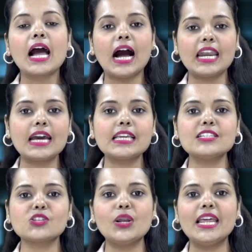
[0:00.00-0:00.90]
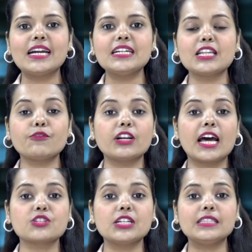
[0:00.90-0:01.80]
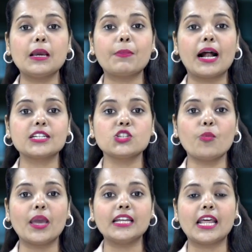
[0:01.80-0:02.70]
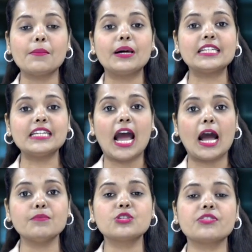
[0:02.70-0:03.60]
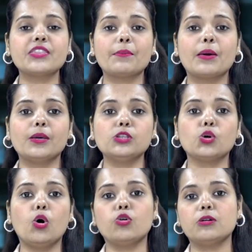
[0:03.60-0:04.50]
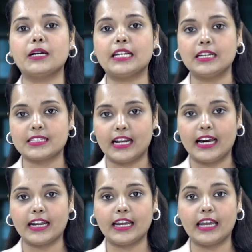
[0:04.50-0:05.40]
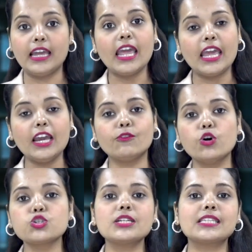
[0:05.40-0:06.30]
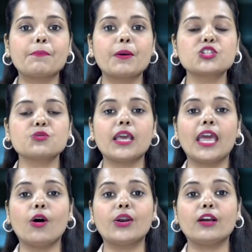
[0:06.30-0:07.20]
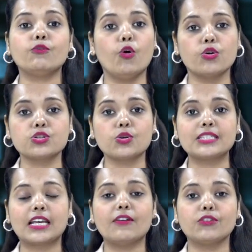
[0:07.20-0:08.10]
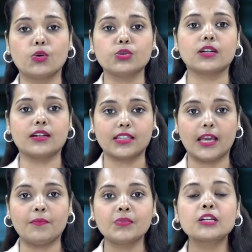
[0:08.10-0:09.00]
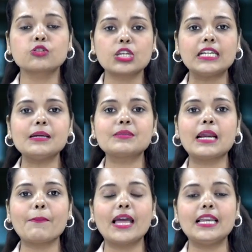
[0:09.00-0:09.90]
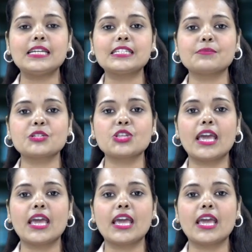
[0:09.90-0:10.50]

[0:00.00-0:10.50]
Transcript: हालांकि इसको लेकर सिर्फ राजनीतिक पार्टियों में ही नहीं बल्कि आम जनता में भी दो गुट बटे नजर आ रहे हैं एक वो जो इसके पक्ष में है और एक वो जो इसका विरोध करते हैं तो चलिए अब जरा पहले ये समझते